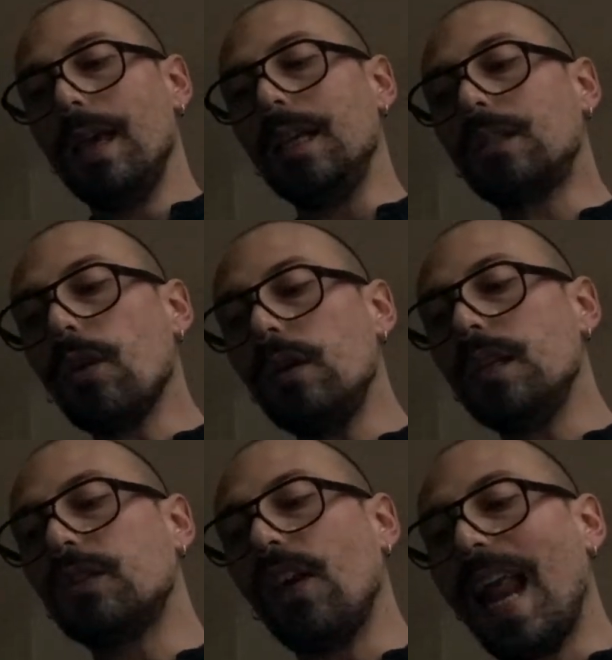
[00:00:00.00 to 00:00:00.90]
i soli
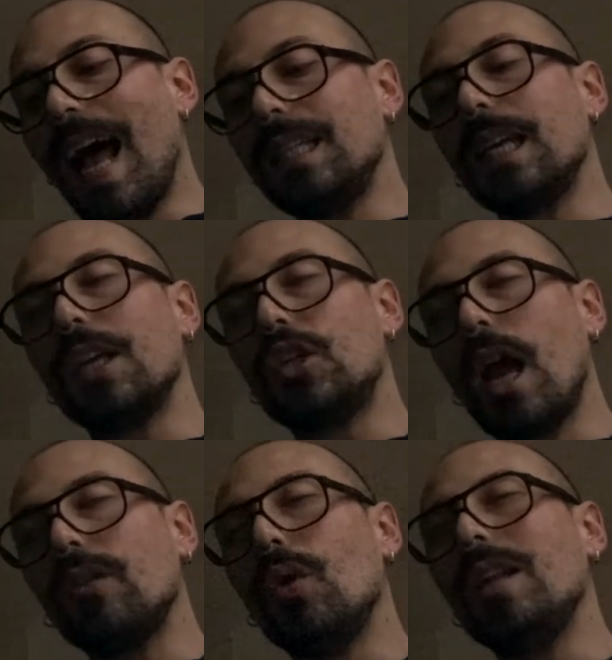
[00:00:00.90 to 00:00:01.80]
svelati che ci
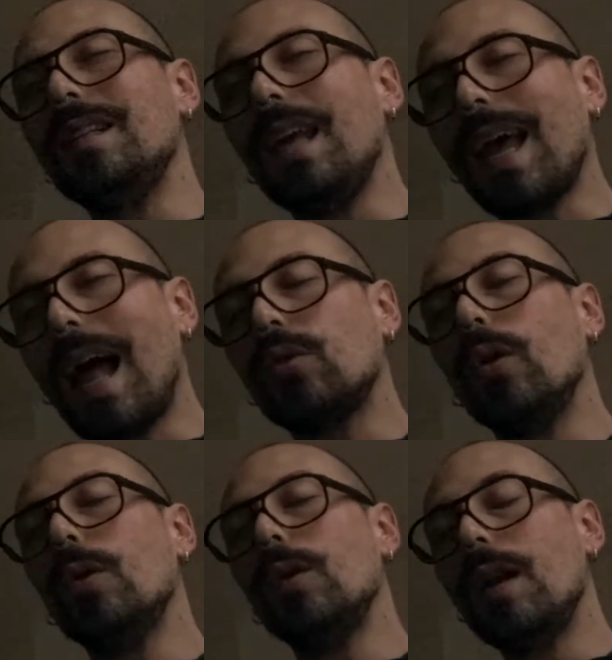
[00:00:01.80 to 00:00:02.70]
hanno
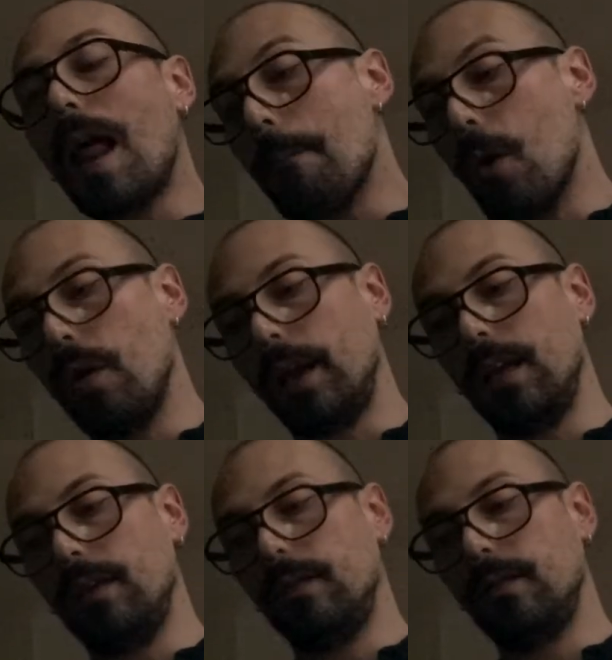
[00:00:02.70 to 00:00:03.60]
indicato l'amore.